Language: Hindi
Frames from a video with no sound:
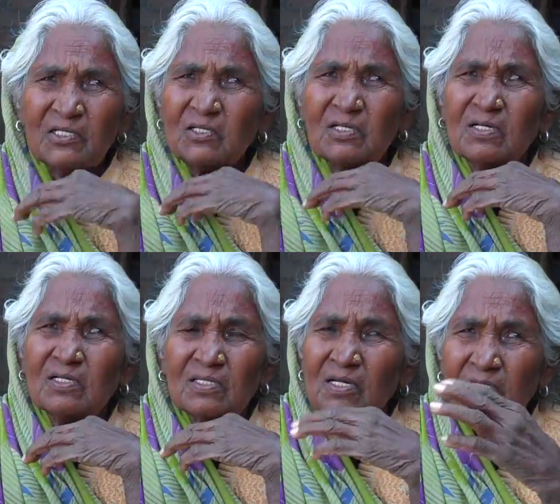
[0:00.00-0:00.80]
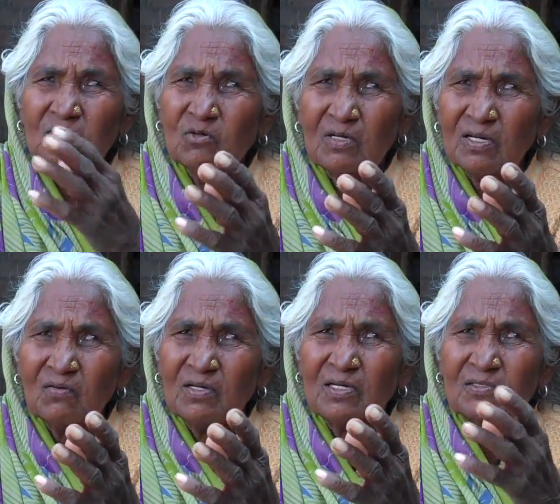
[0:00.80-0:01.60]
ठीक रहता आँखें खुला हुआ
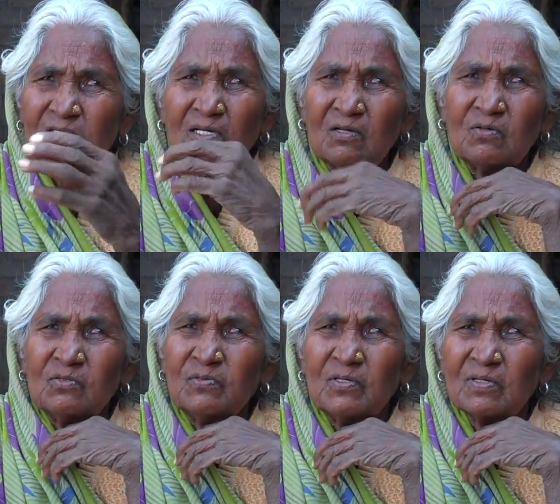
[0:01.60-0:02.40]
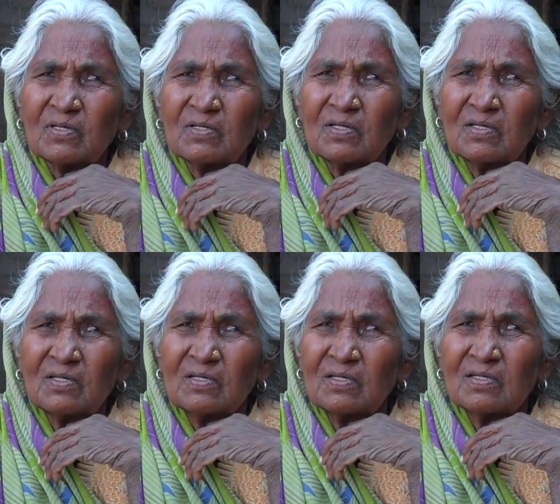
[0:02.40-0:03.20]
है चार रोज भी
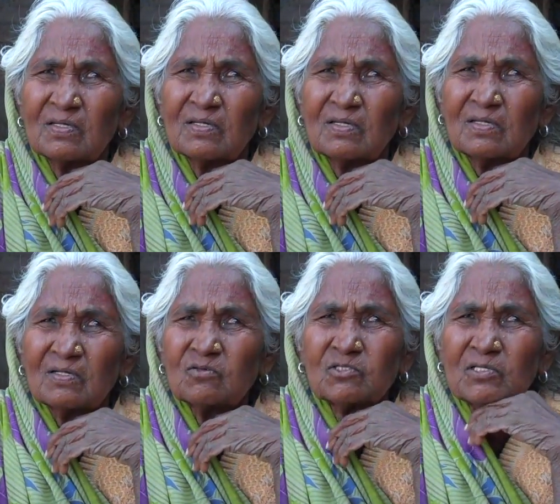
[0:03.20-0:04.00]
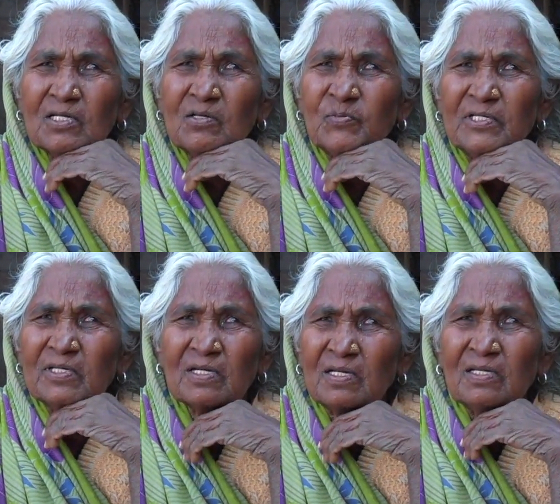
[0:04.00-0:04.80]
कुछ खाने पिए
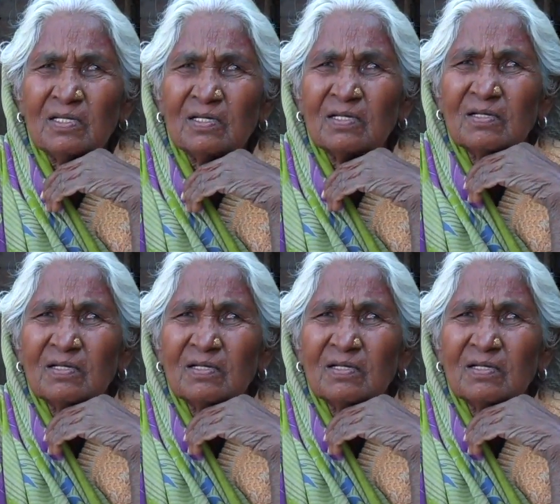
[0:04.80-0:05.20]
का नहीं ना